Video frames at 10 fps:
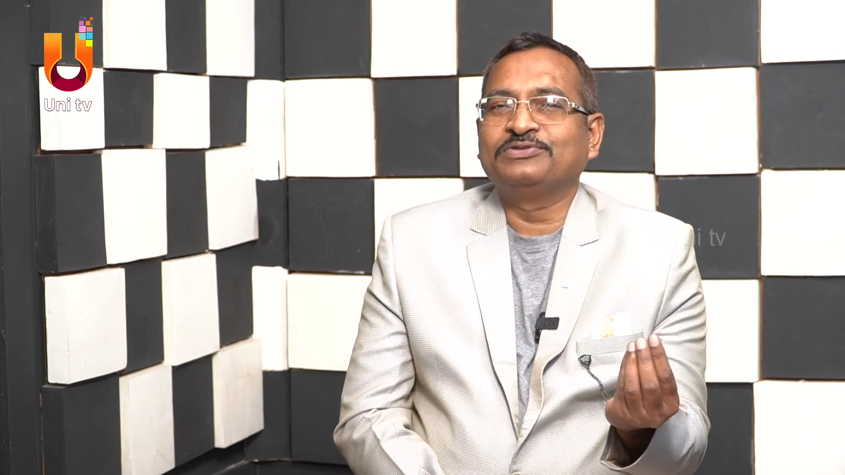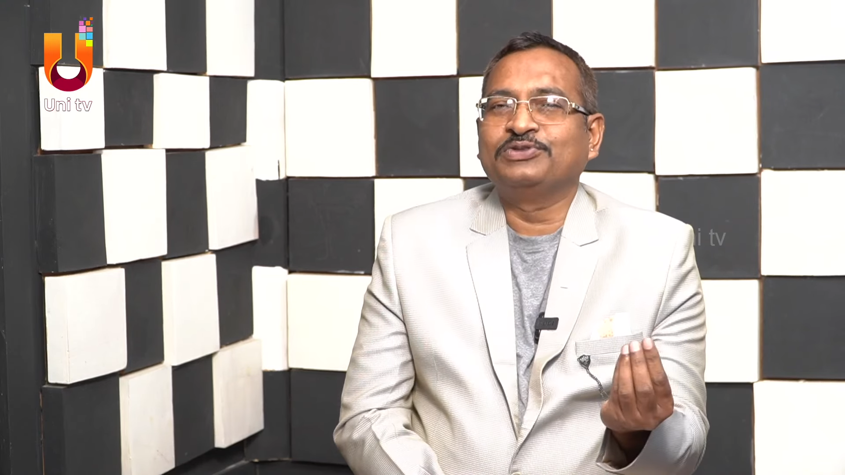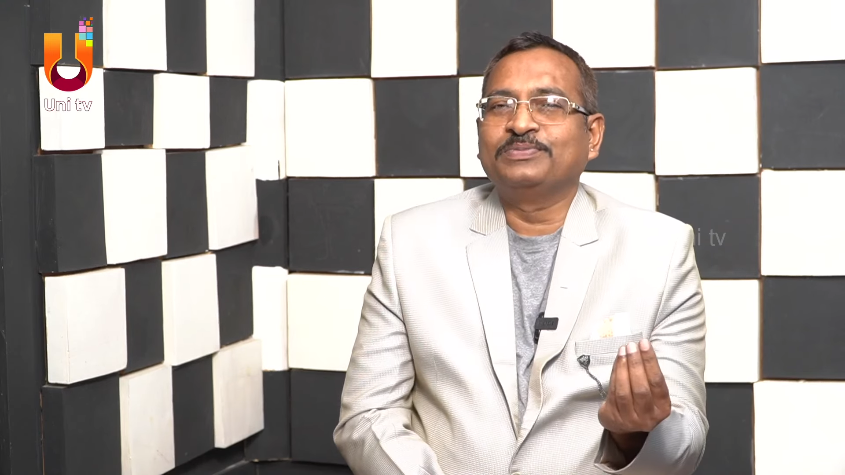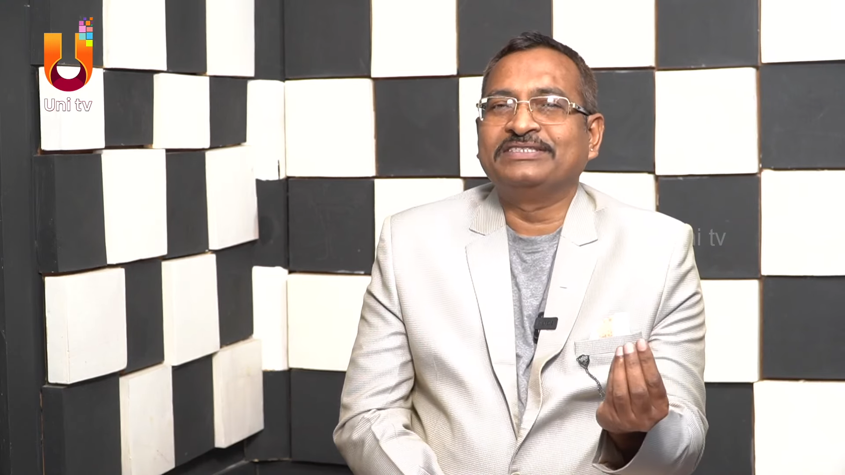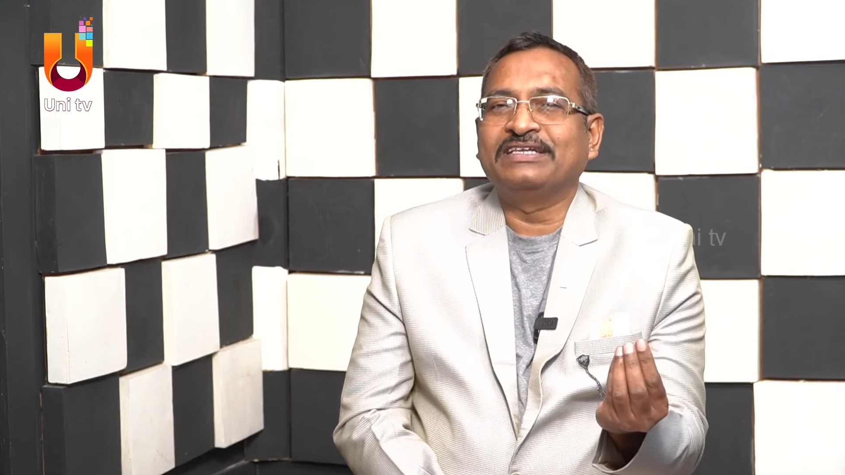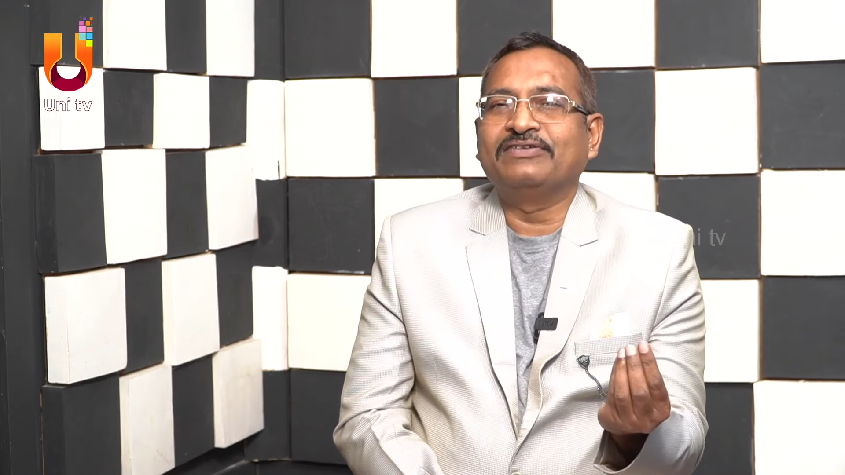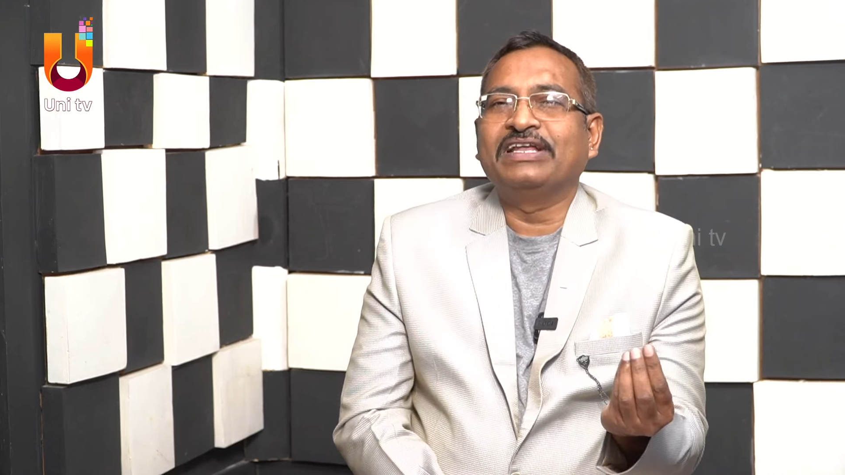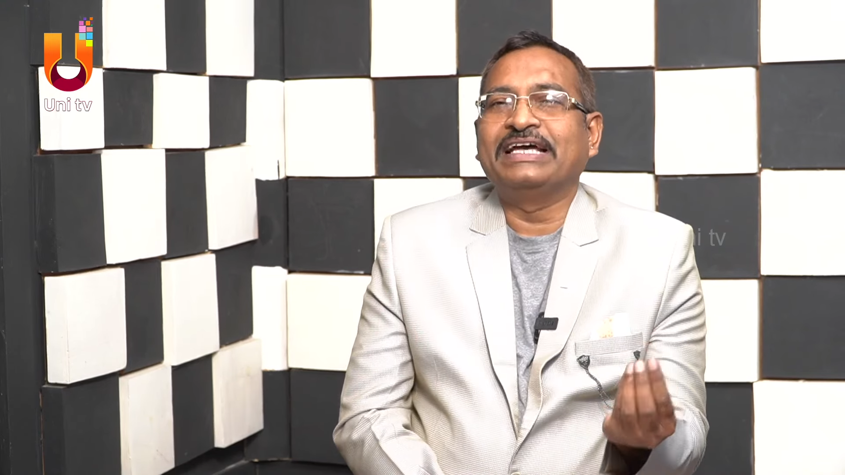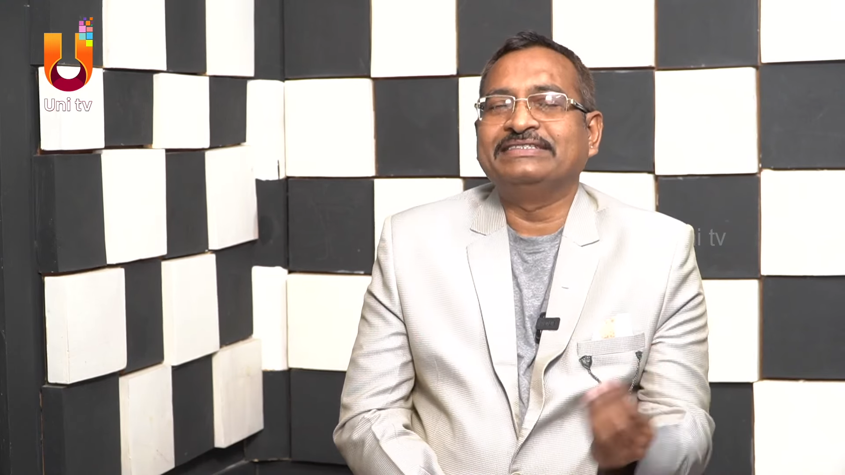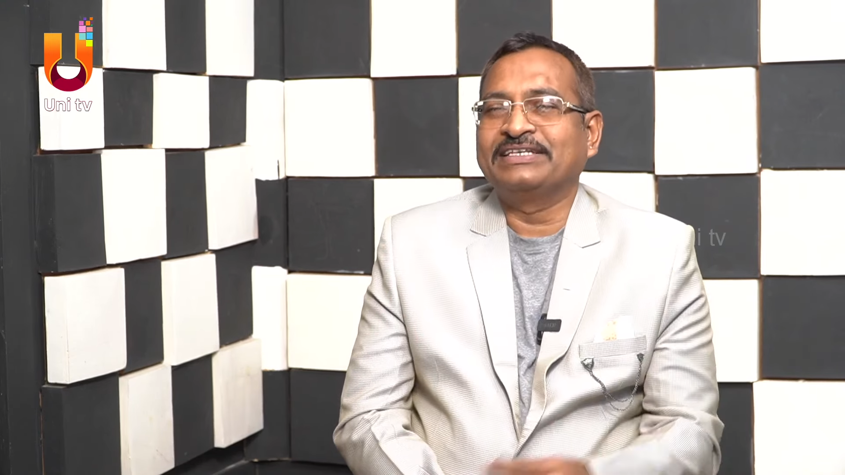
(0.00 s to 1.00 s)
చూపిస్తానే
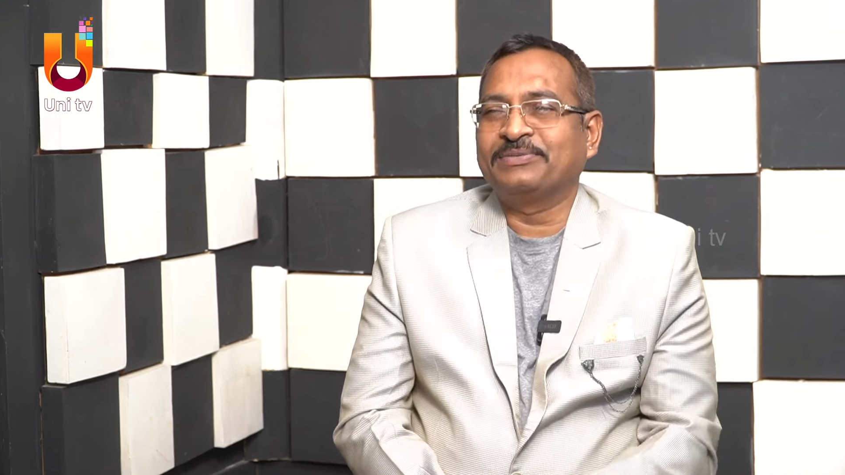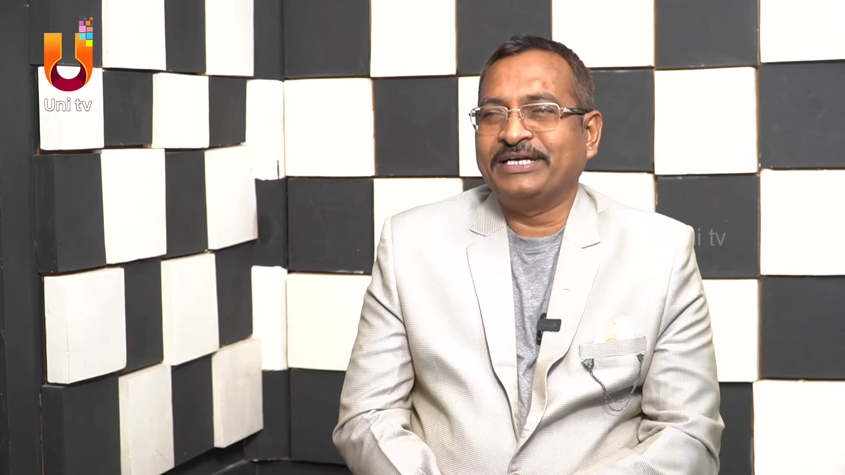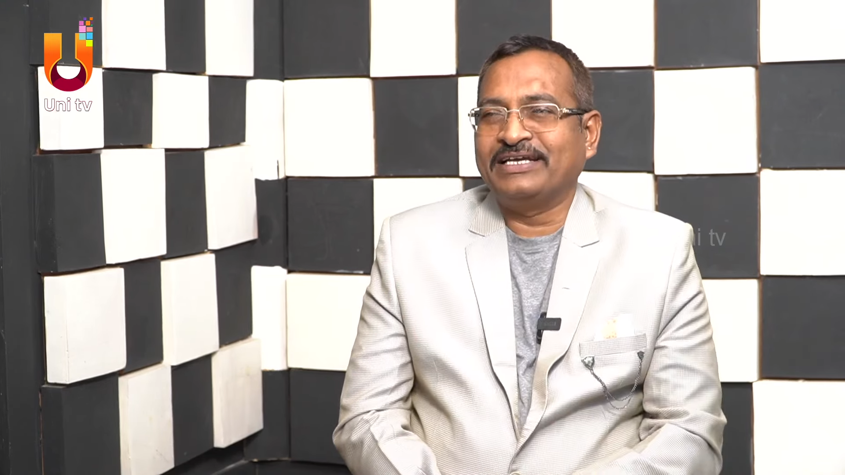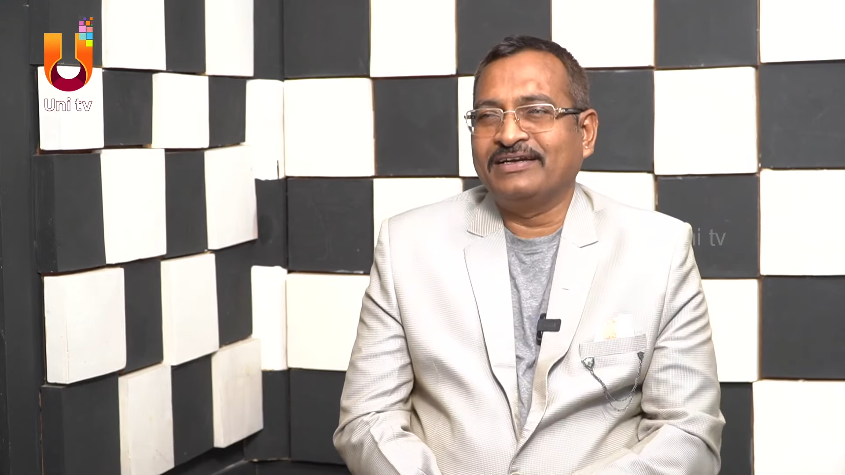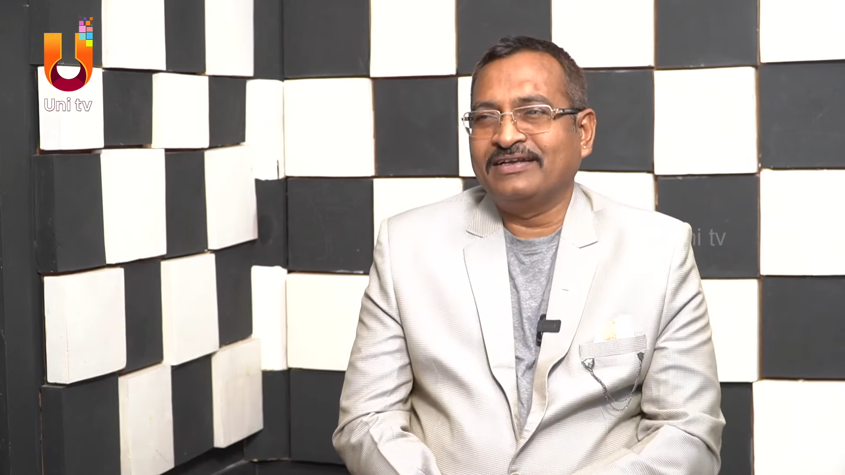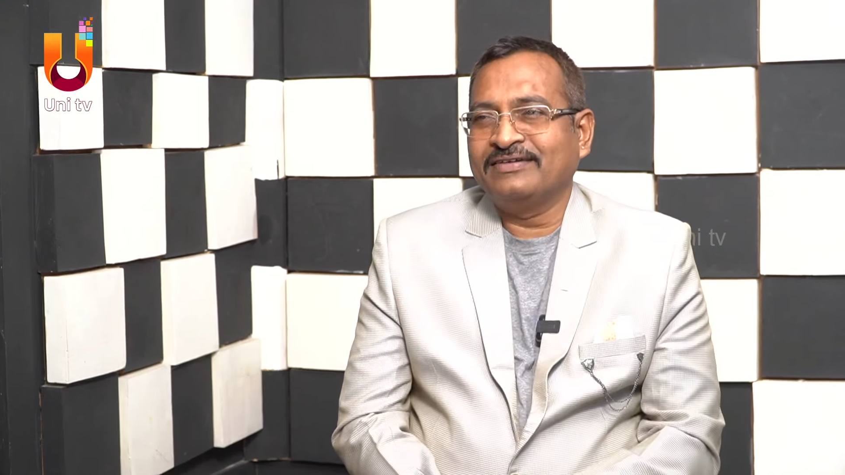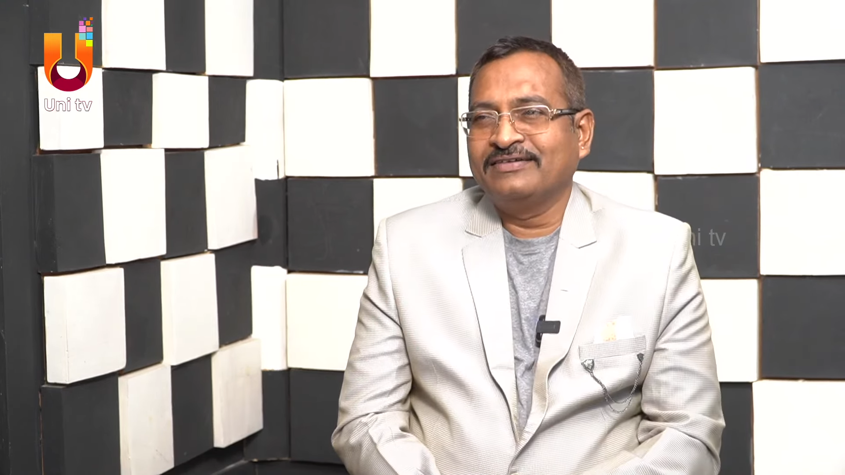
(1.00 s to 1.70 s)
వాళ్ళు ఆశ్చర్యపోయారంట